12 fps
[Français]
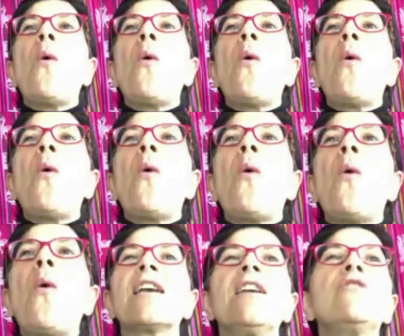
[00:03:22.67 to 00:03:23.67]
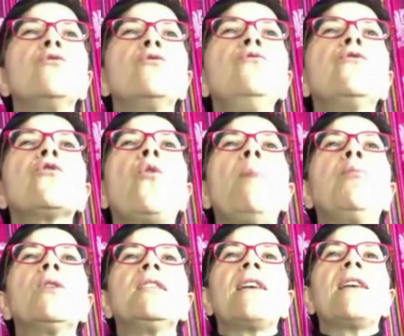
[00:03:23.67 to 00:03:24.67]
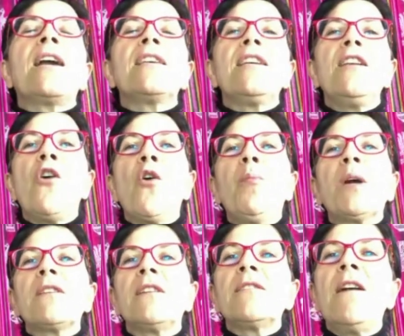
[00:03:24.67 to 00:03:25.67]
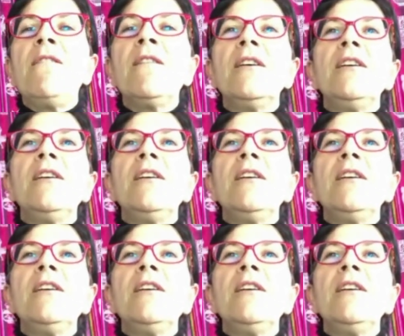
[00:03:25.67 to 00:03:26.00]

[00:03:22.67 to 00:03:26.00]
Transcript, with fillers: et créer de nouveaux droits pour les salariés et leurs représentants